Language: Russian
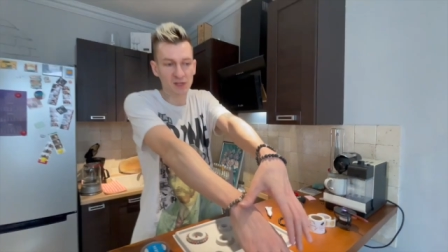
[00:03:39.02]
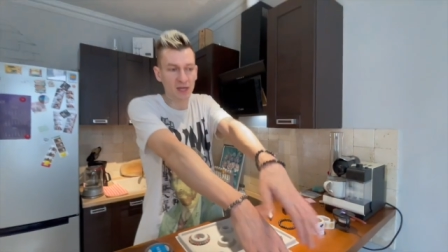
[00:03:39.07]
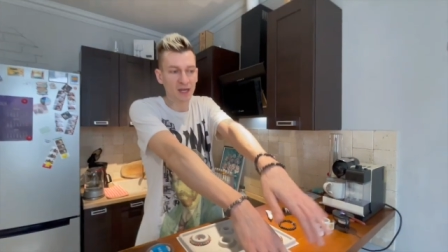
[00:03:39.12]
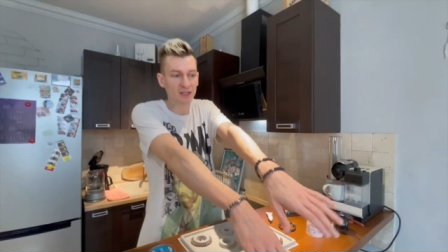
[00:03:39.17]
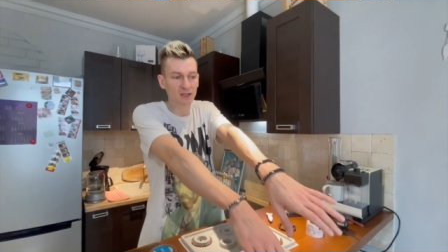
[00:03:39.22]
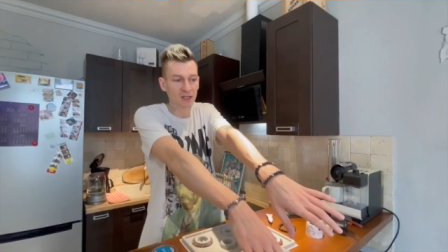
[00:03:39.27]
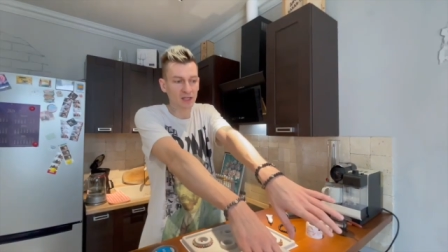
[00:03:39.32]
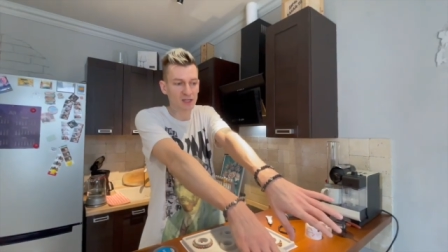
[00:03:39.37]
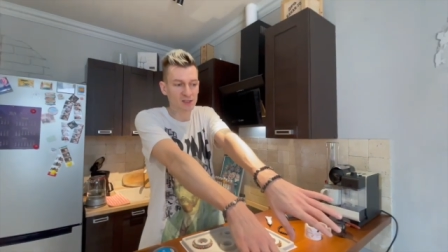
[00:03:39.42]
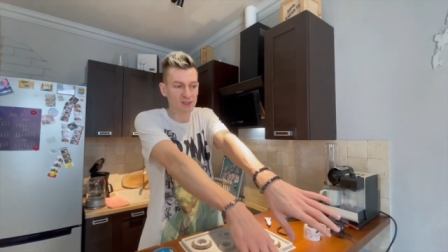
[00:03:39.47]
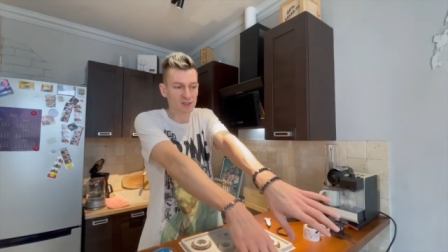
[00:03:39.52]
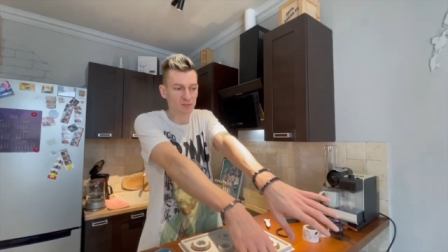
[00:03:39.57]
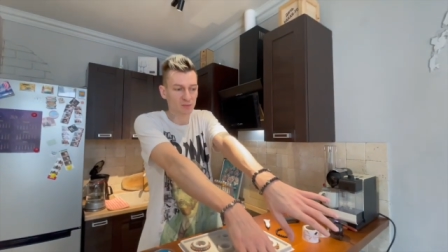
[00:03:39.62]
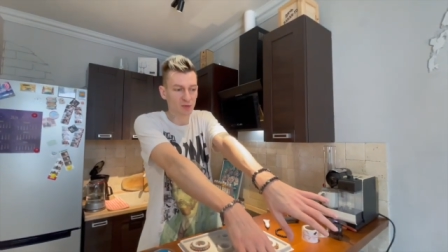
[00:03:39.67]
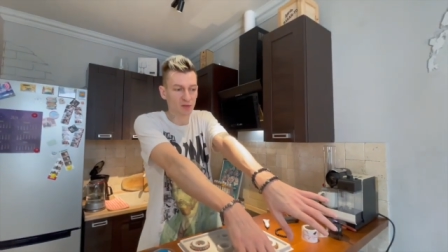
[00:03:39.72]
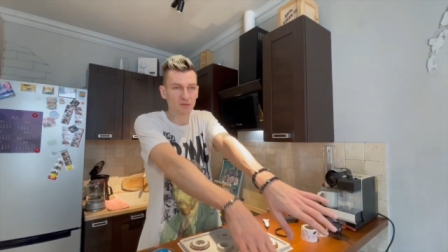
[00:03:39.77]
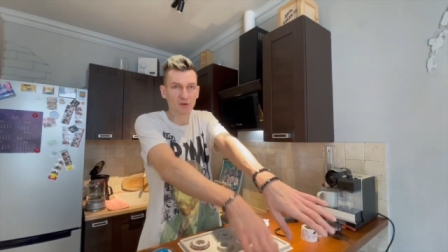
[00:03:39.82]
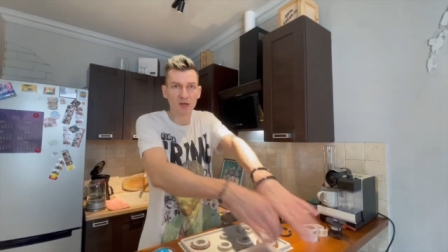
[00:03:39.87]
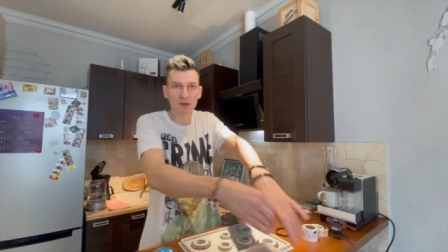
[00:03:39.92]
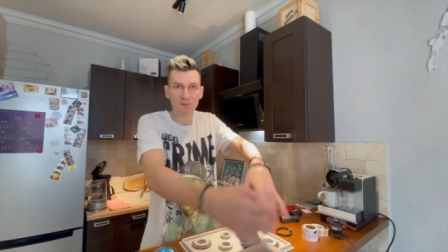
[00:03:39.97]
это если мы
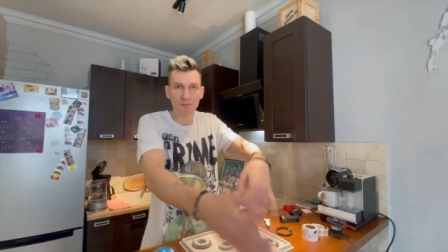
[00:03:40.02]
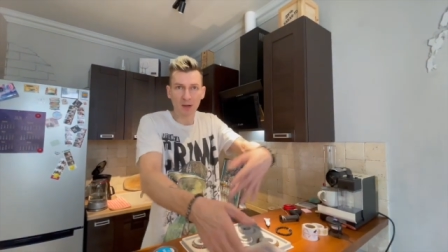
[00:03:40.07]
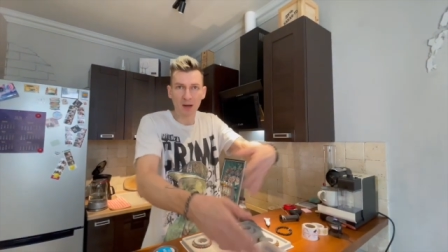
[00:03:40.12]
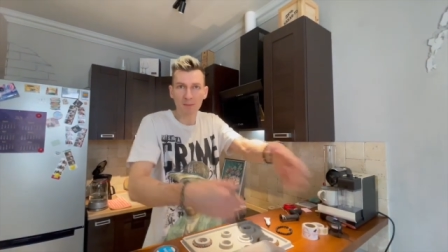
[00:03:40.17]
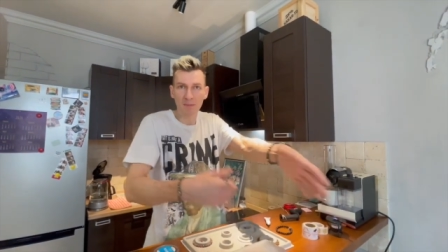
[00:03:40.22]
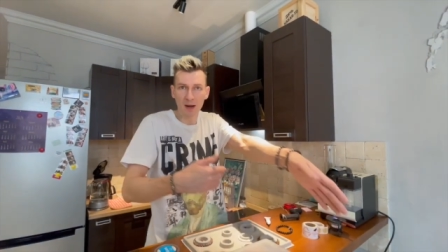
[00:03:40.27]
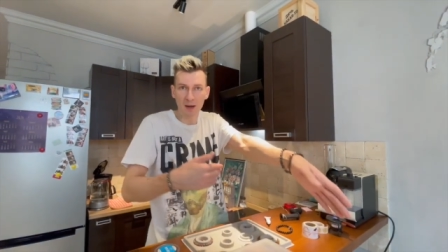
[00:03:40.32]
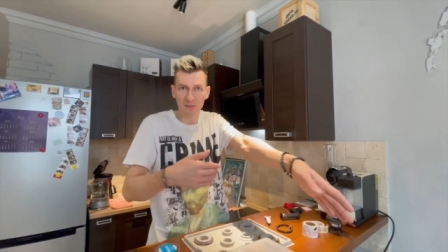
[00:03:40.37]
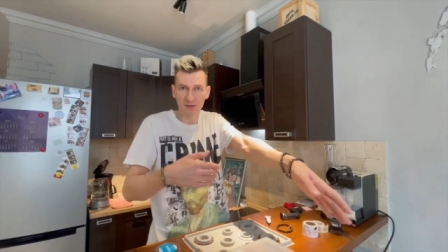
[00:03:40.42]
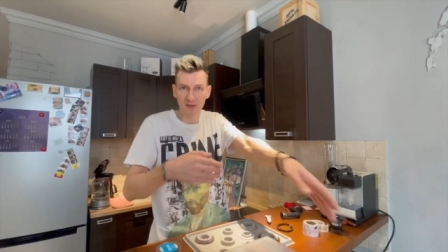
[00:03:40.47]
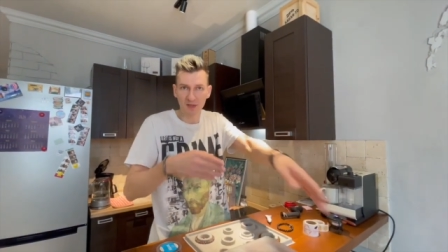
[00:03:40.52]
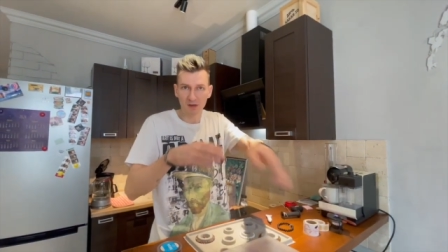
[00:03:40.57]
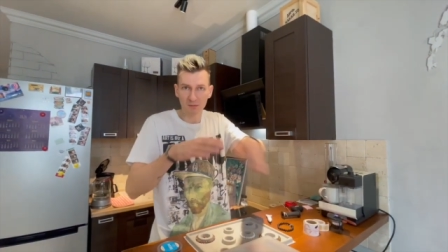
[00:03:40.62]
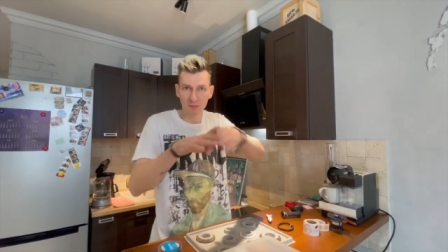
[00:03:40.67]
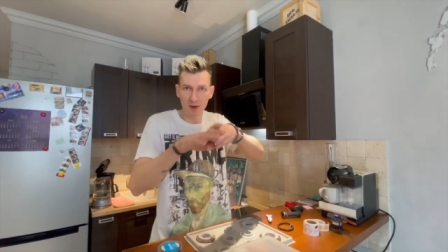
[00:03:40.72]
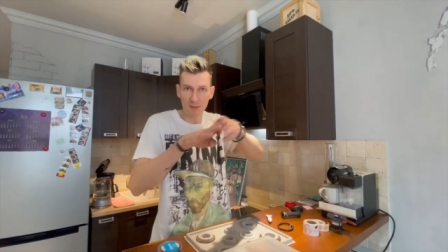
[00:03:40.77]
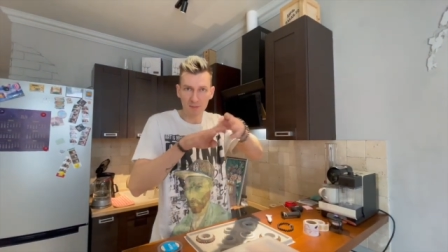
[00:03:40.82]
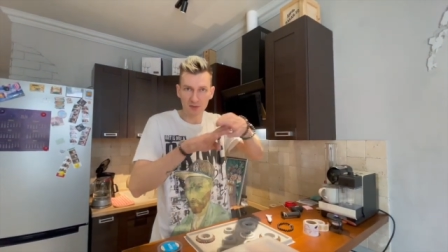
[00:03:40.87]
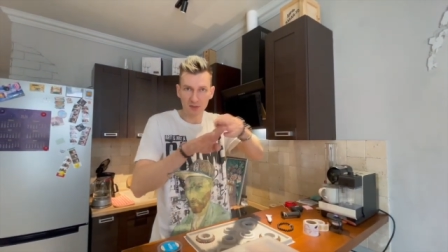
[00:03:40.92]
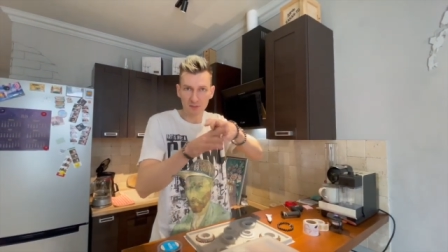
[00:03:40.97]
говорим про бабки,
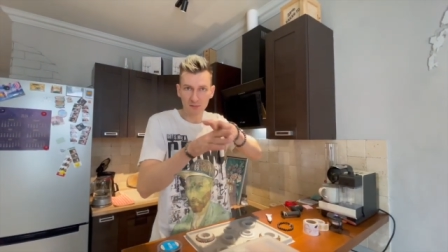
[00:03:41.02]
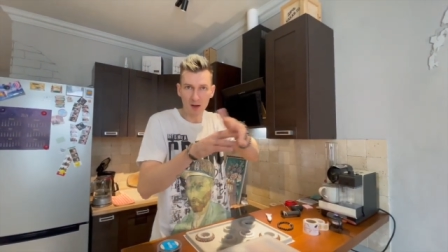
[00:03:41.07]
бабки,